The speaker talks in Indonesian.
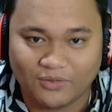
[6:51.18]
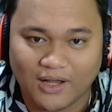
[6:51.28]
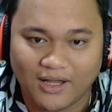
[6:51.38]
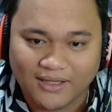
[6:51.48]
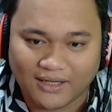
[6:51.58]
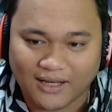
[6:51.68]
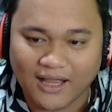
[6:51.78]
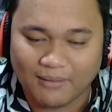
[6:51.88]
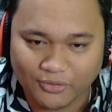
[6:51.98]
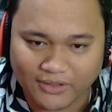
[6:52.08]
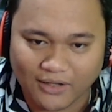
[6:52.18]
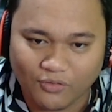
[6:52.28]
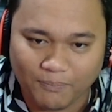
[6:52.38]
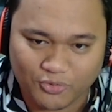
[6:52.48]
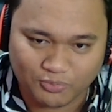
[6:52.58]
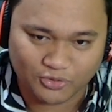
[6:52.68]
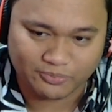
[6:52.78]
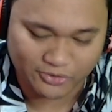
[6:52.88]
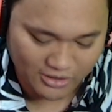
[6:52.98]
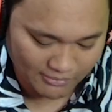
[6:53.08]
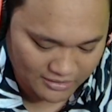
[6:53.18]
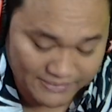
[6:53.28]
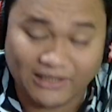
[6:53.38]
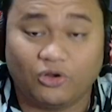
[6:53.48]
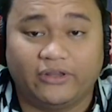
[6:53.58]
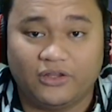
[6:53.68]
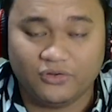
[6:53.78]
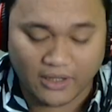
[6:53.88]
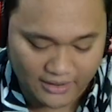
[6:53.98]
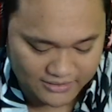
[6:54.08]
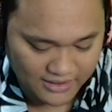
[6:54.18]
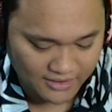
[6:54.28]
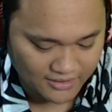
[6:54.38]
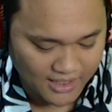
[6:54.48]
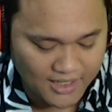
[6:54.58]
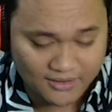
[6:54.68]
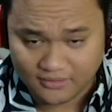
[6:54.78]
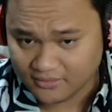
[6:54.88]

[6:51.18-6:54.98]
gua karena gabut ya gua push-push-push sambil bikin konten juga ya guys ya. Dan